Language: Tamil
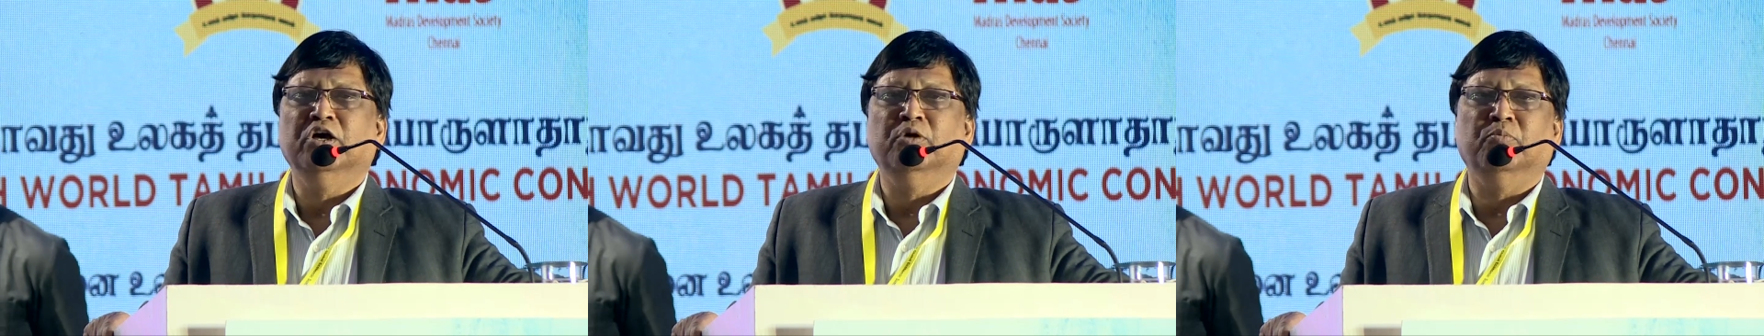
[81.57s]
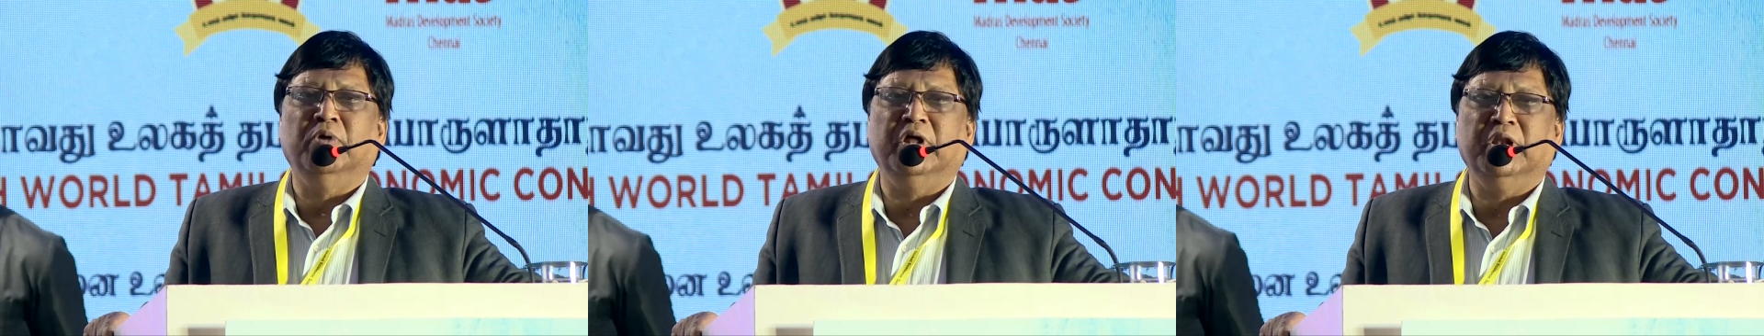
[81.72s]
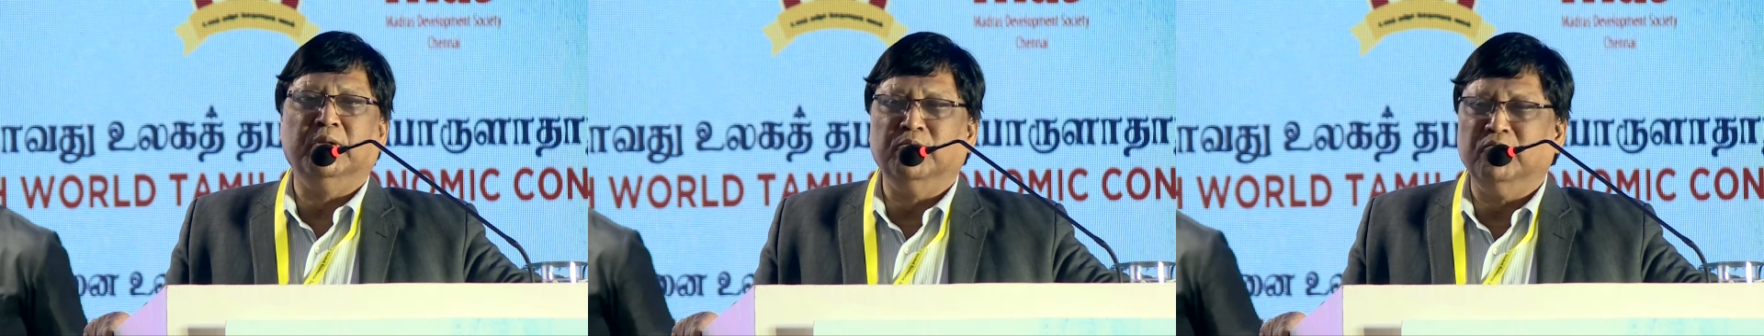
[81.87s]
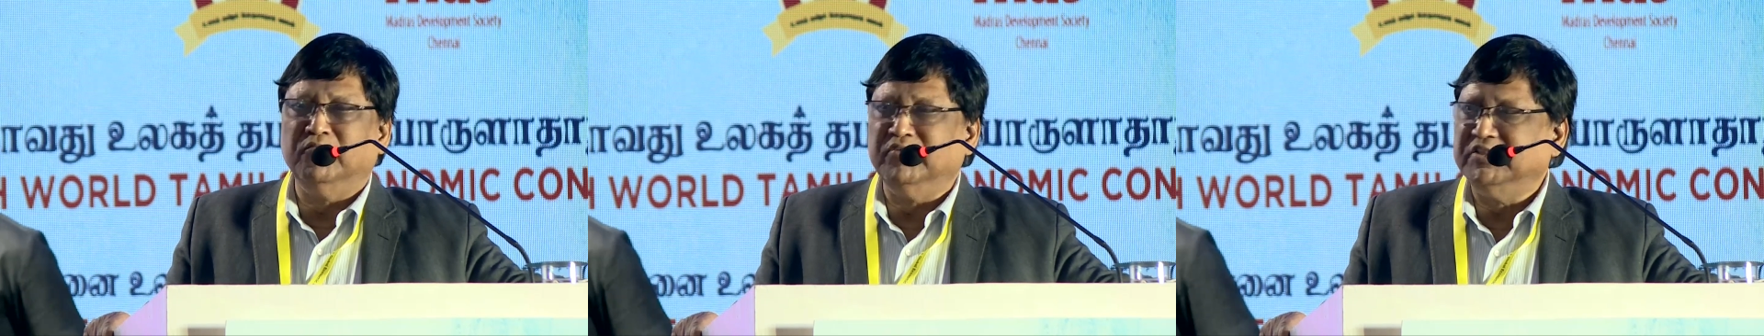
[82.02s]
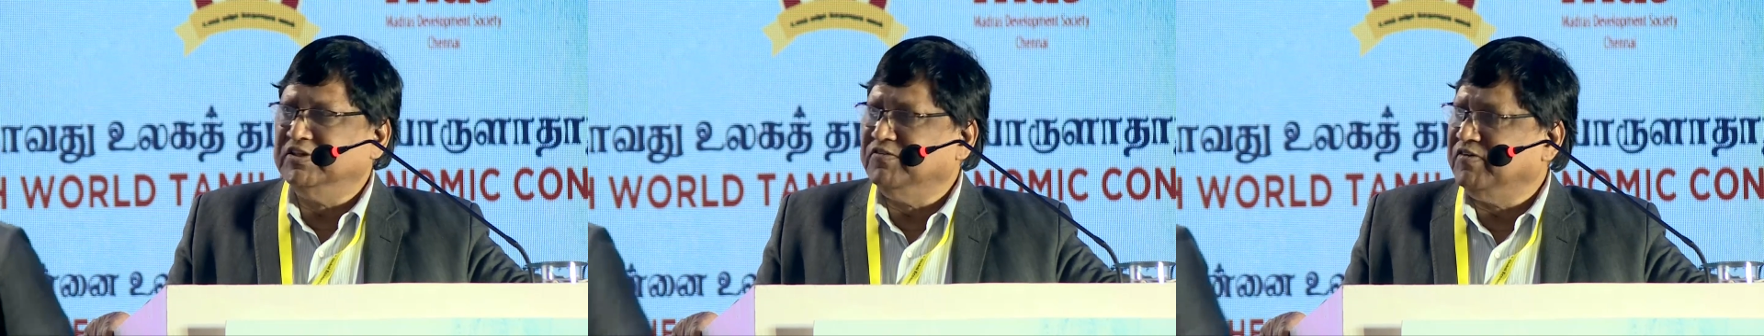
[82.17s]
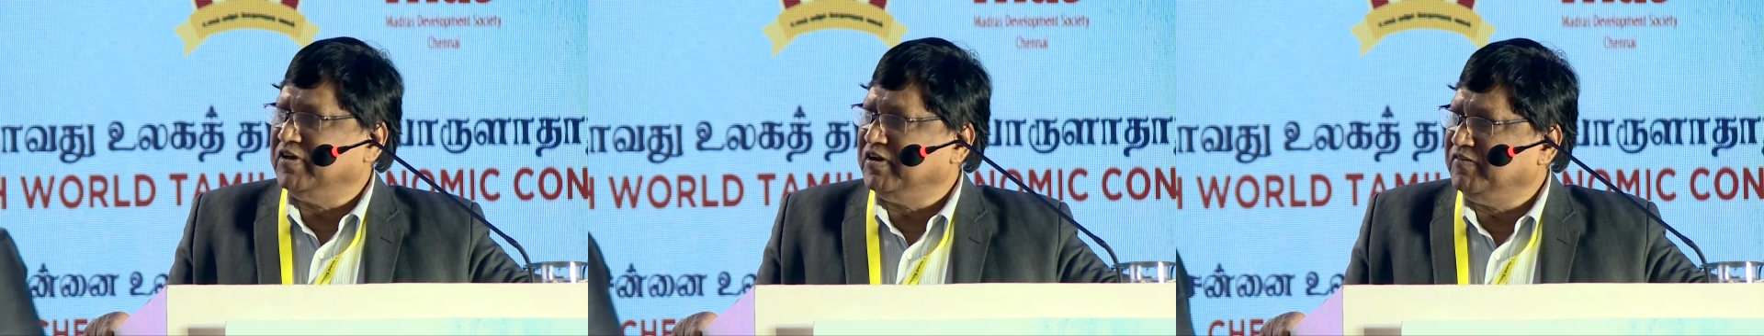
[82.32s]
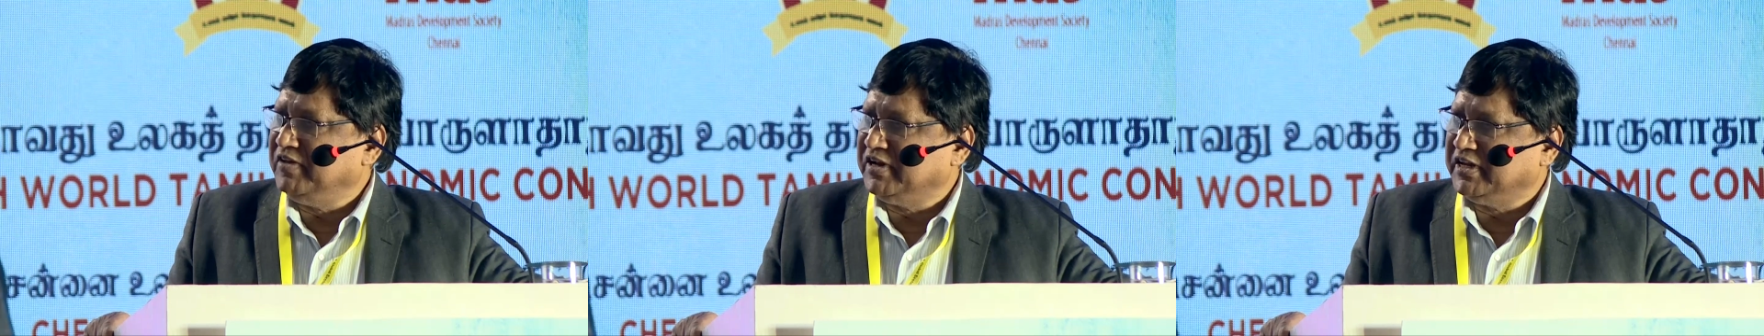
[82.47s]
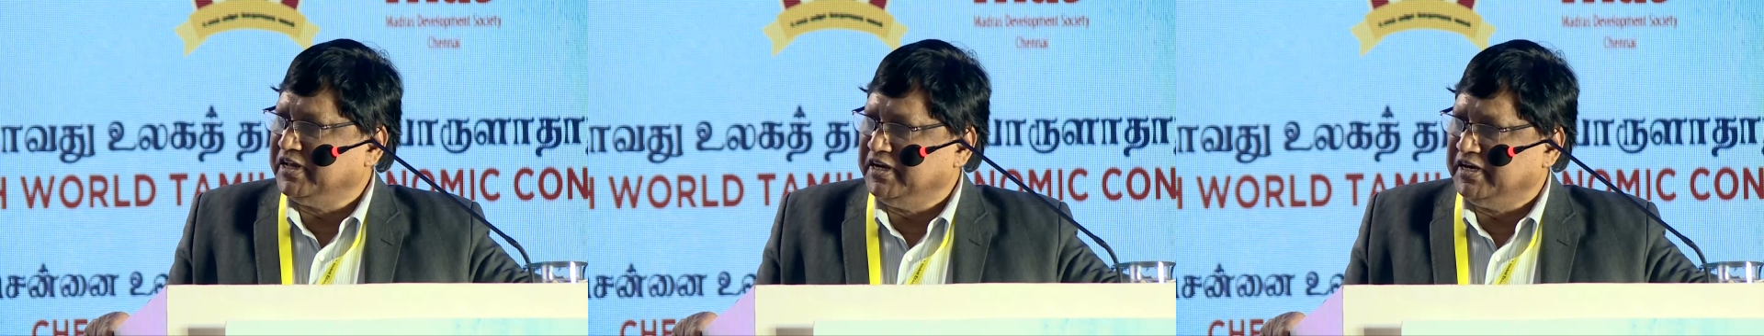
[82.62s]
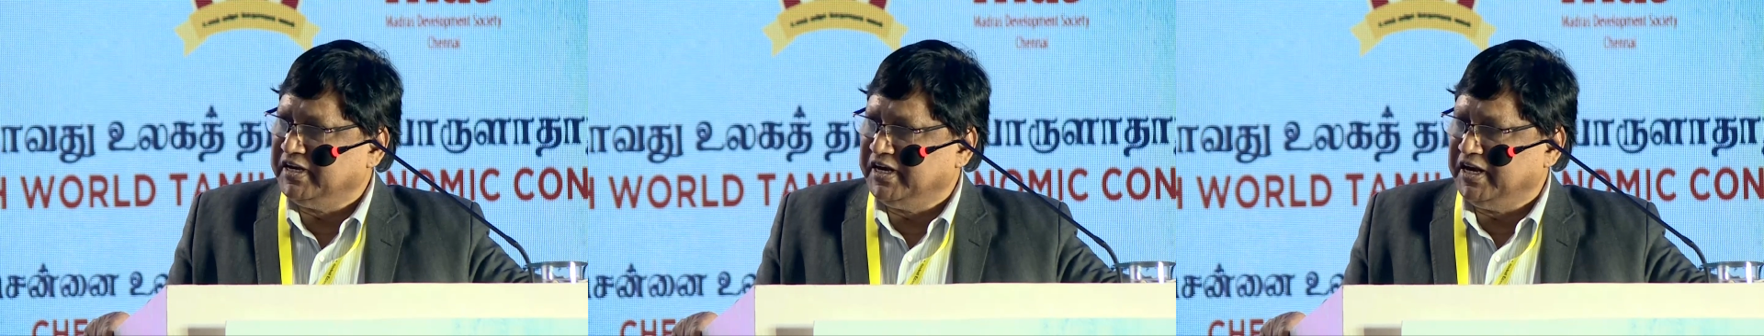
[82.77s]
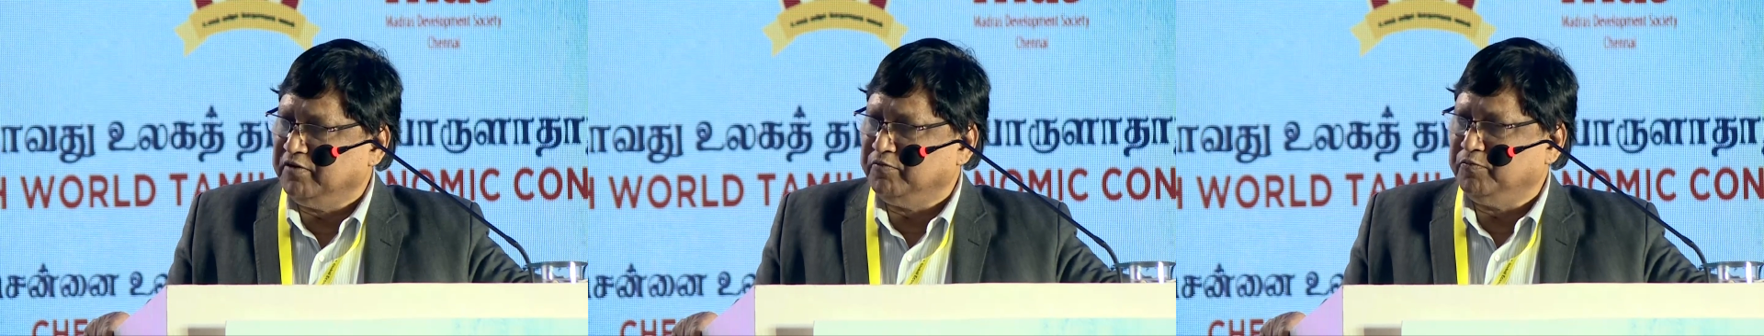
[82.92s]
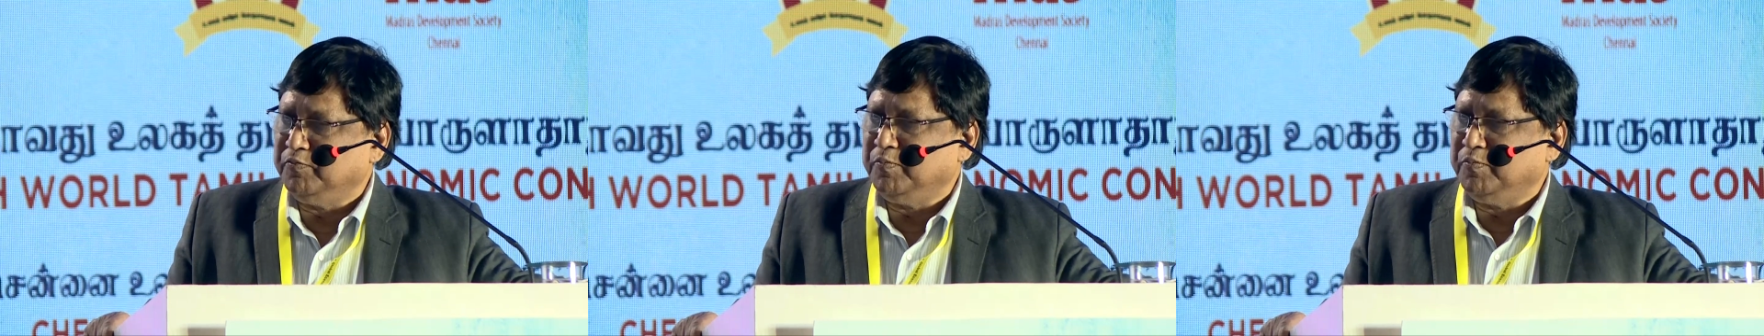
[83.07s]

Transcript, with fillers: மனமு வந்து வரவேற்கின்றேன்